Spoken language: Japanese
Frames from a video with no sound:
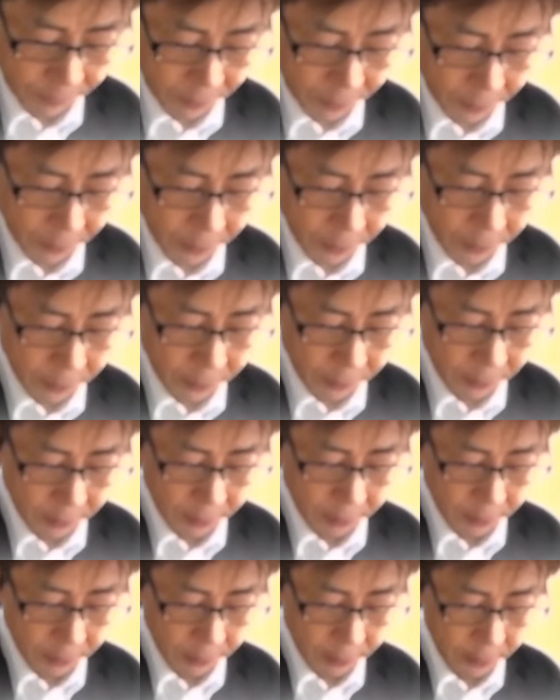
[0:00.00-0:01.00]
までも
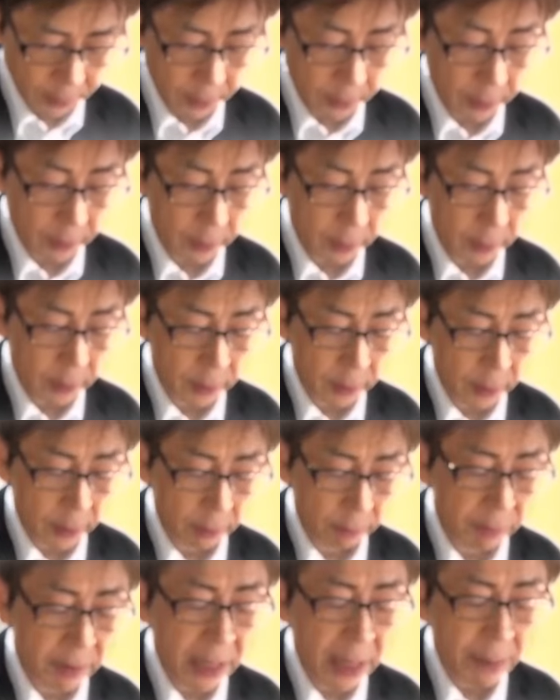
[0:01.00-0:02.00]
渋っていると、
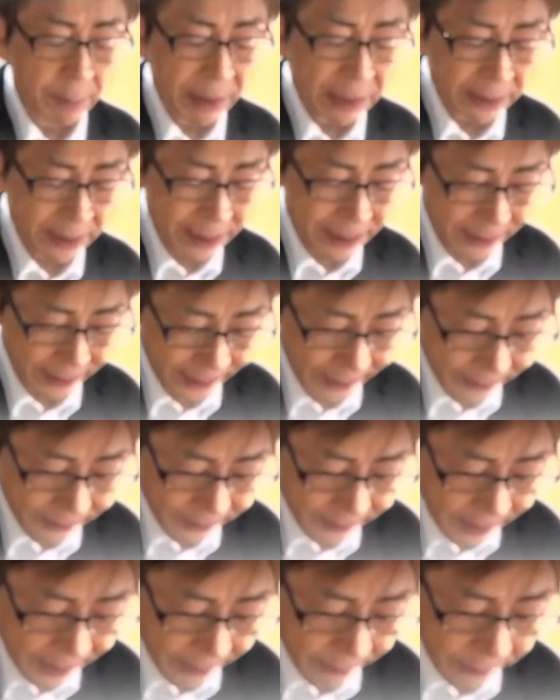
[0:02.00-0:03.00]
武士は
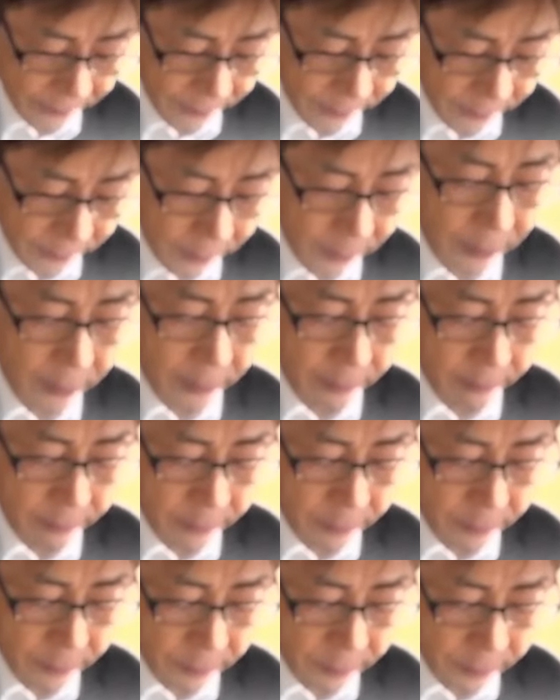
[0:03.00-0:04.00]
さらに声を
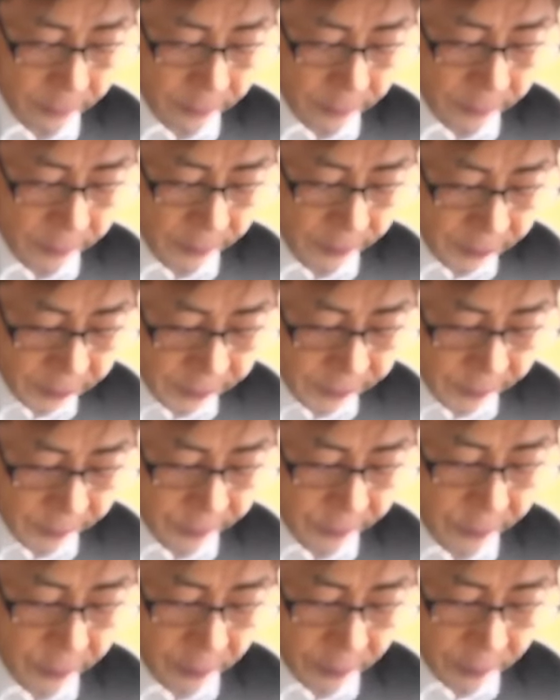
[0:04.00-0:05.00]
潜めて言い出した。